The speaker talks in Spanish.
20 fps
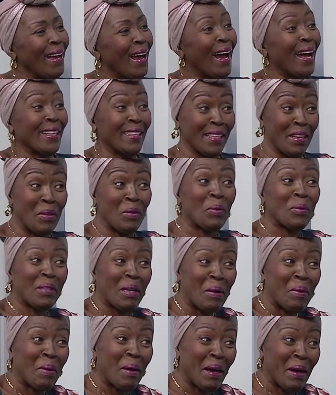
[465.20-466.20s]
ha tenido
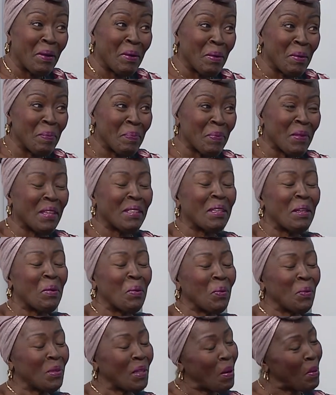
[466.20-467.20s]
trabajo, ha
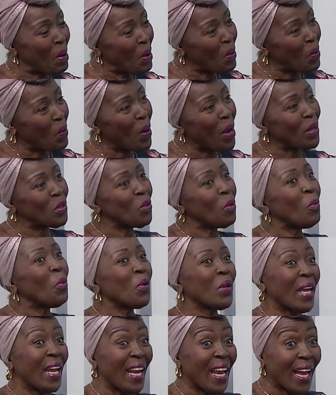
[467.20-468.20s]
tenido un trabajo alto
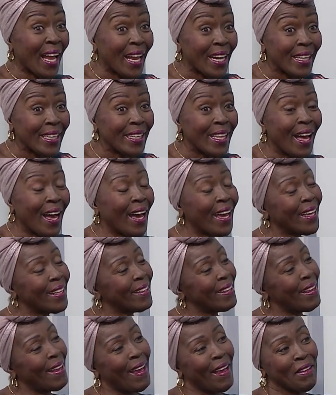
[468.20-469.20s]
porque la calidad
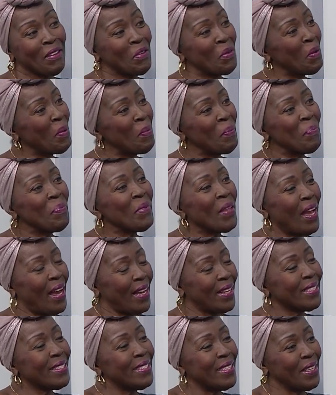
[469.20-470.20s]
este año
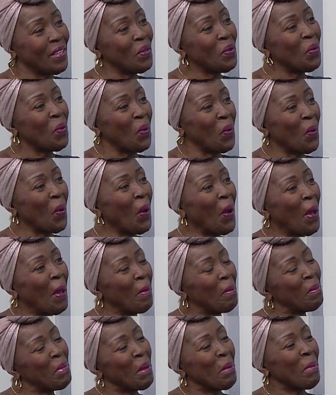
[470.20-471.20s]
ha sido
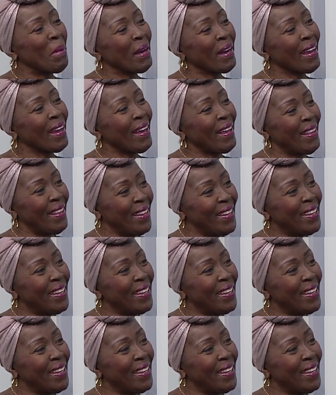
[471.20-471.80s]
bien marcada.